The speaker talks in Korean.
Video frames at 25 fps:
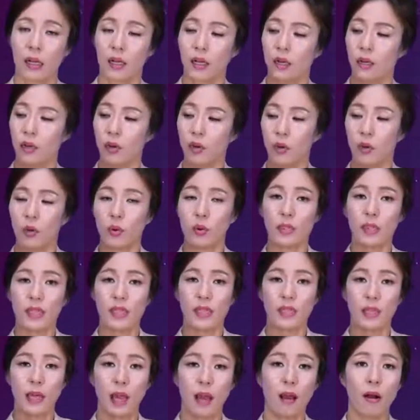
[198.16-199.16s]

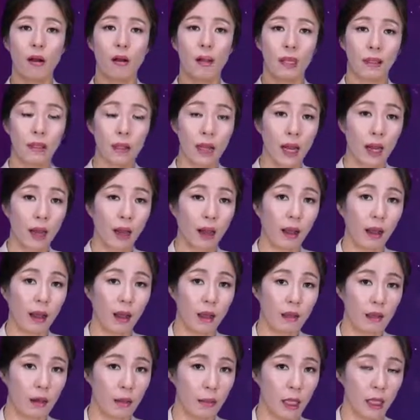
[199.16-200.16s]
클로징 되어 있다.
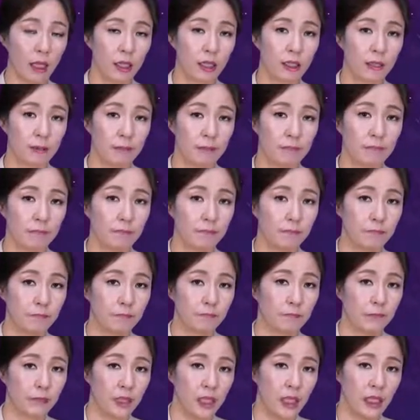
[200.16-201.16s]
그러면
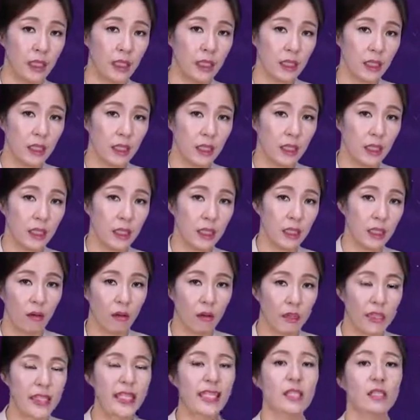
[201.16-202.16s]
얘는
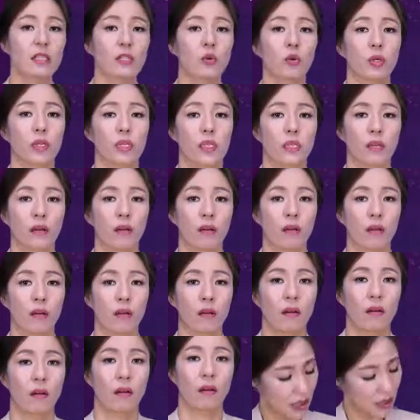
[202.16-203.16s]
시스톨이죠.
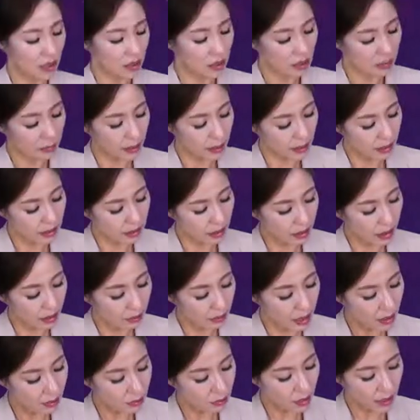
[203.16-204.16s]
자, 마이트랄
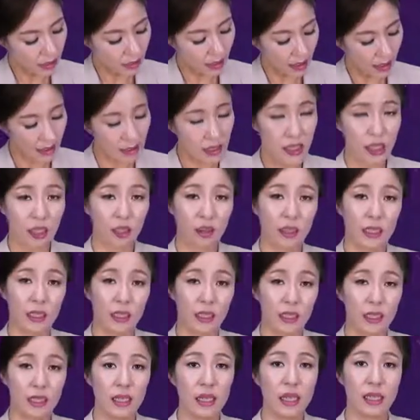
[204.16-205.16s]
밸브가 닫혀
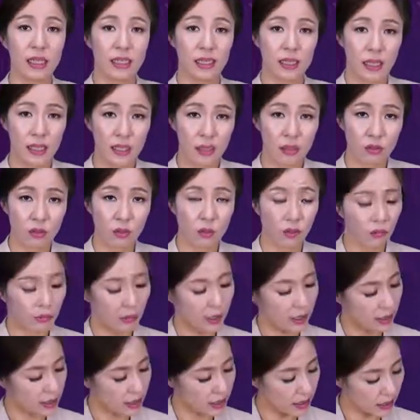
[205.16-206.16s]
있는 시스톨
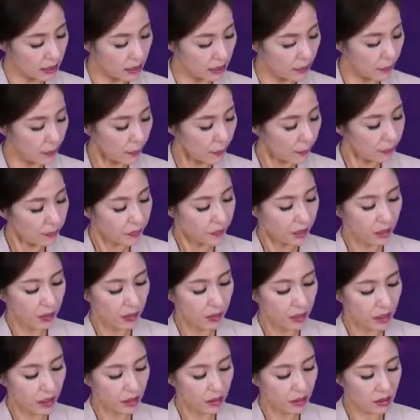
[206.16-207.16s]
페이지에서
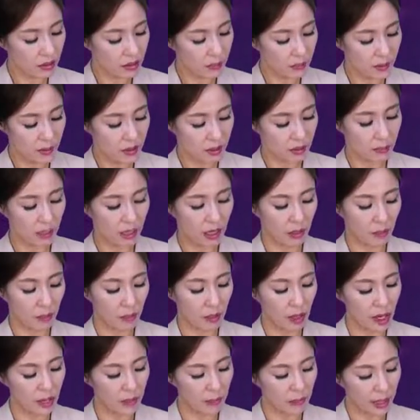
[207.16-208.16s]
트리커스피드
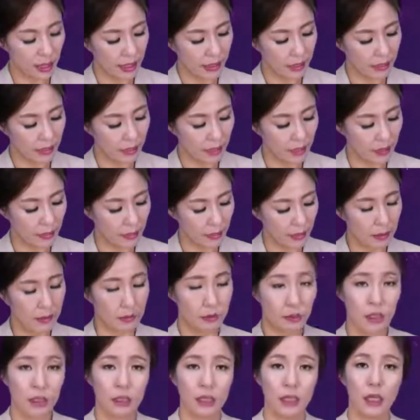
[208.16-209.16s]
밸브와 마이트랄
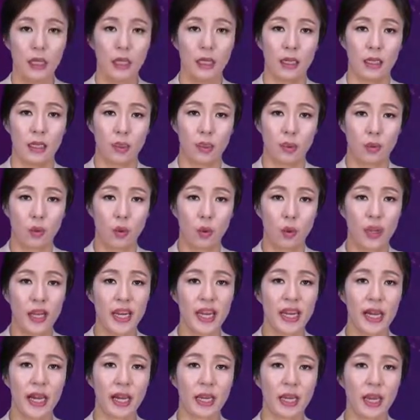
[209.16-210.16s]
밸브는
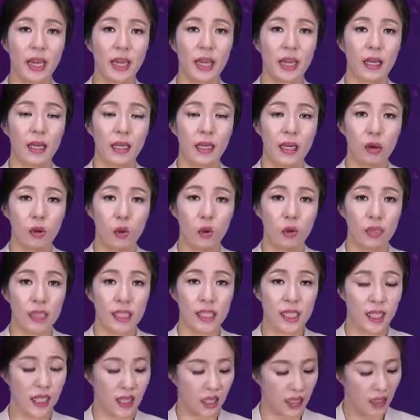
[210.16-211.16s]
동일하게
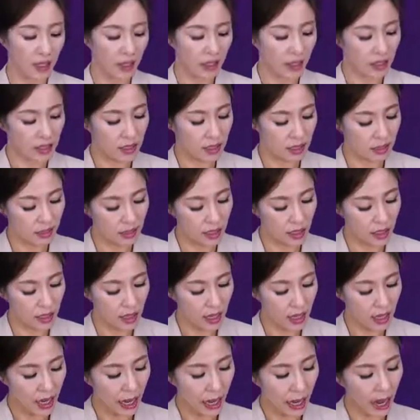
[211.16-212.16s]
클로징. 자,
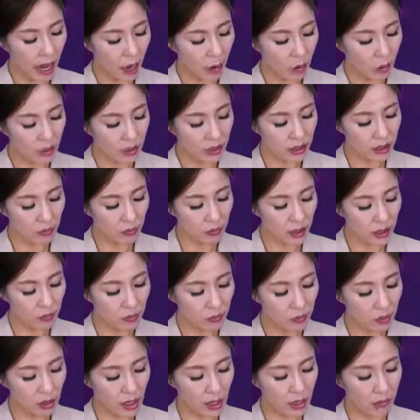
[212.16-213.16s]
근데 아울틱
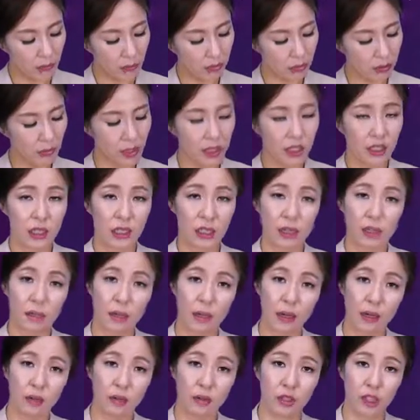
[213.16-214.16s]
밸브와 풀마나리
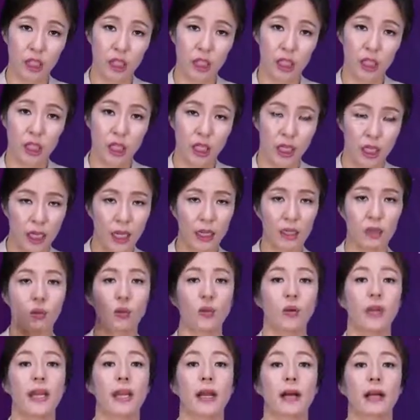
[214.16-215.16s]
밸브는
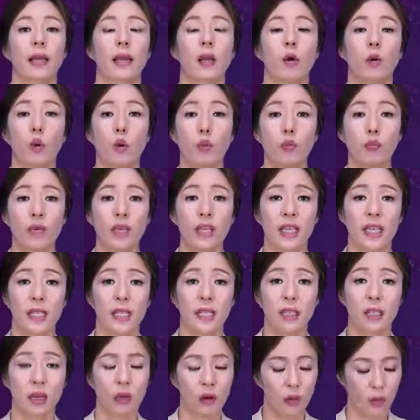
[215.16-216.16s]
동일하게
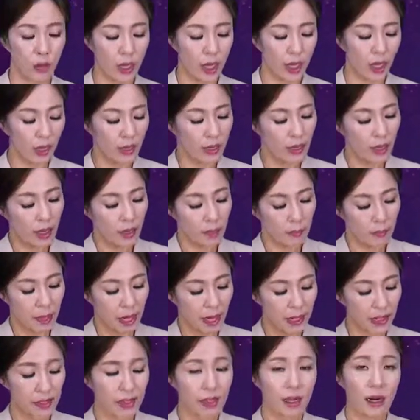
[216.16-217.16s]
오프닝이죠. 왜? 네.
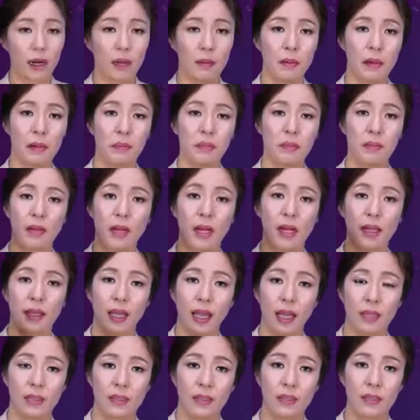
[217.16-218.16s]
마이트랄 밸브가
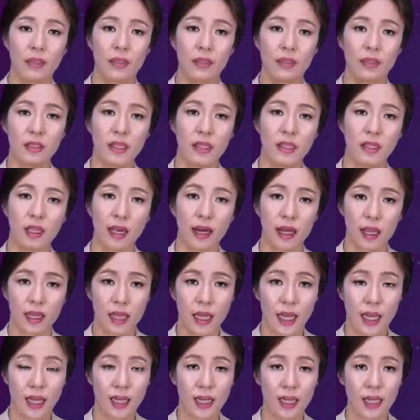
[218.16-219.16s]
닫혀져 있다라는
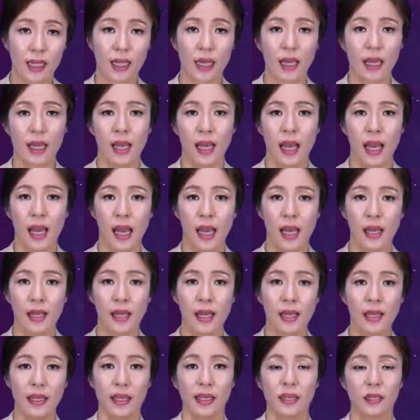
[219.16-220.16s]
얘기는
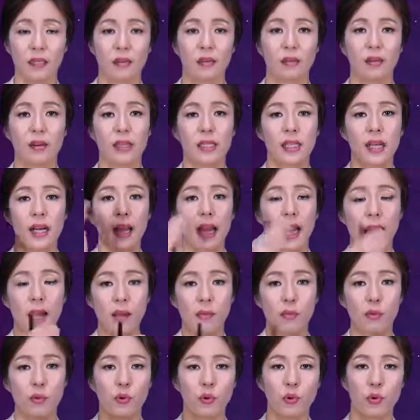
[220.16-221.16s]
LA에서 더 이상
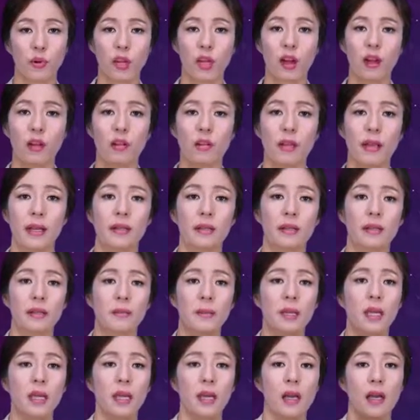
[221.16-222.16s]
LV로 혈류의
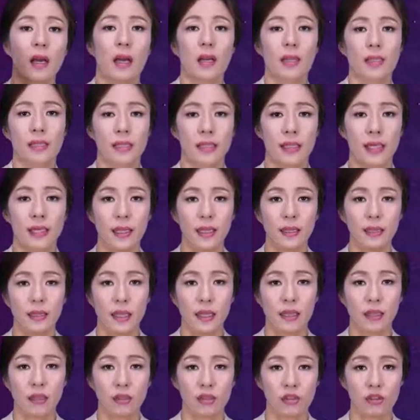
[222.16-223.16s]
흐름이
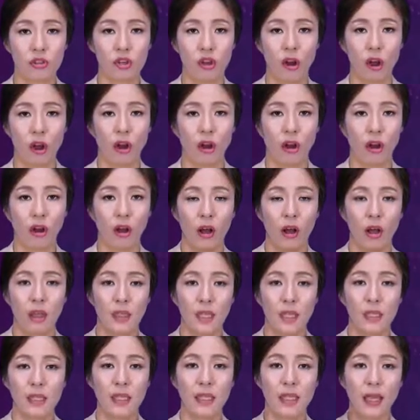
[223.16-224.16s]
차단되어 있는 거죠.
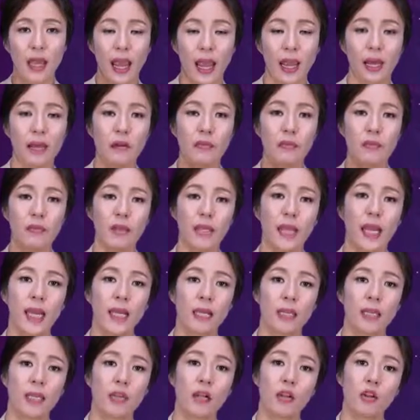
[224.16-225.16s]
대신 LV에
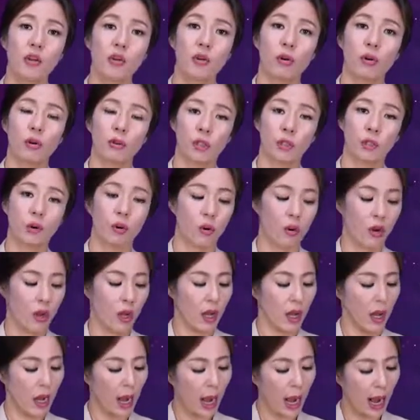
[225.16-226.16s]
있는 혈류를 어디로?
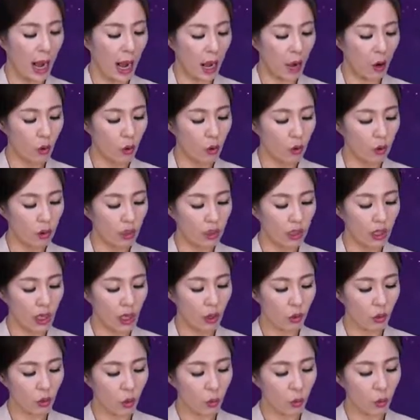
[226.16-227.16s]

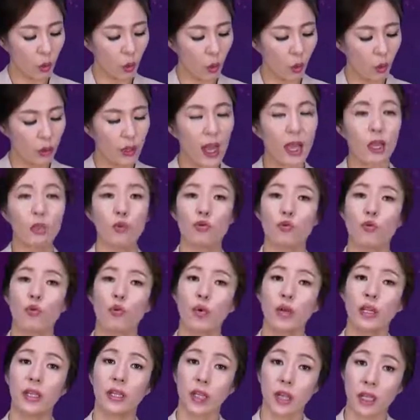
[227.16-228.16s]
아울타로
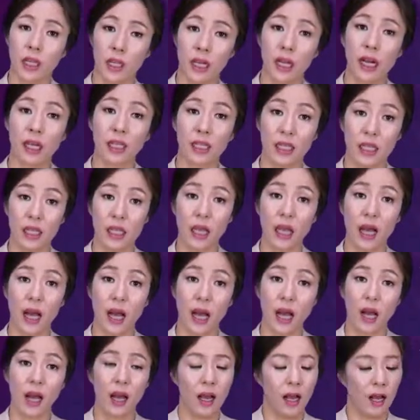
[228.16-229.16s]
보내주고 있는
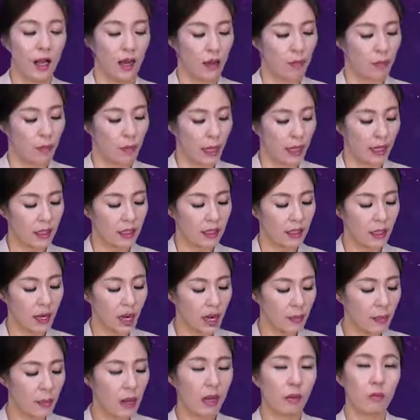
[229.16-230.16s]
기간이니까
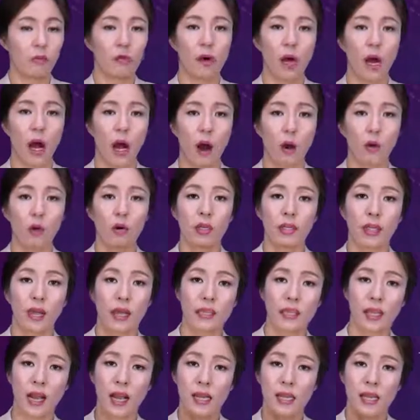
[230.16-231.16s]
마이트랄 밸브와
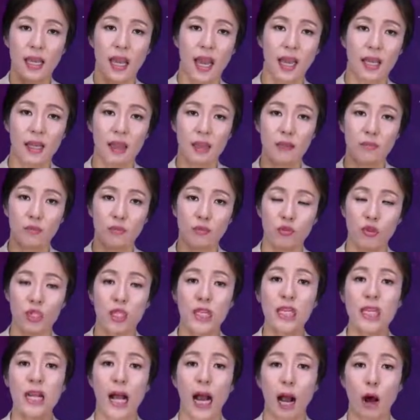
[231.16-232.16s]
아울타 사이에 있는
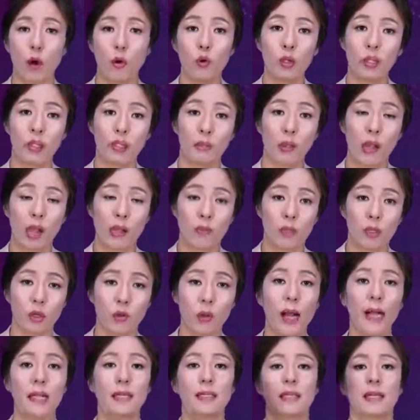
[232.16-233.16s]
문인 아울틱
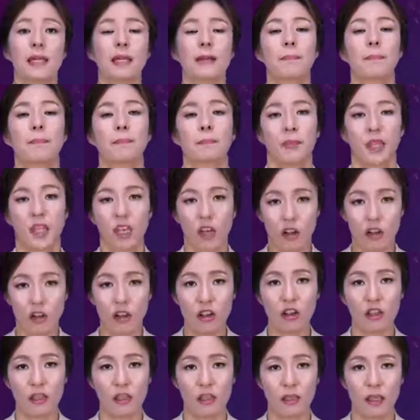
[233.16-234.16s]
밸브는 활짝
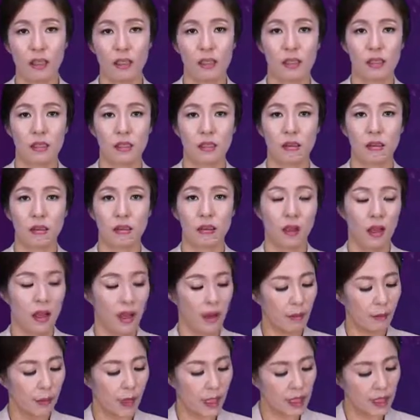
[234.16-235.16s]
열려 있어야 되죠.
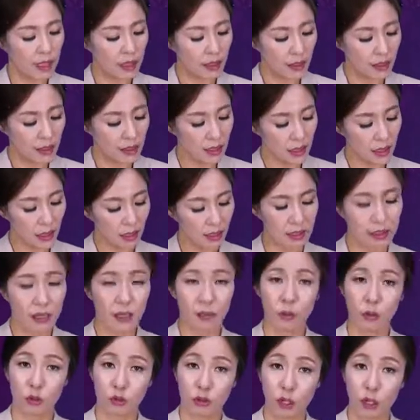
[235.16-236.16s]
마찬가지 라이트
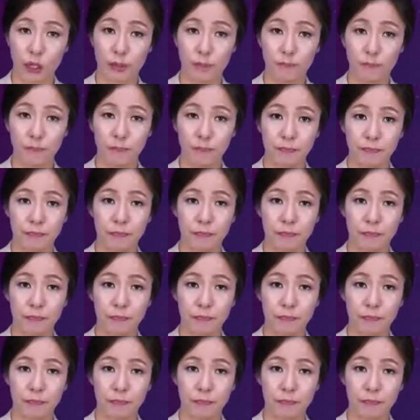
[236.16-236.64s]
챔버도요.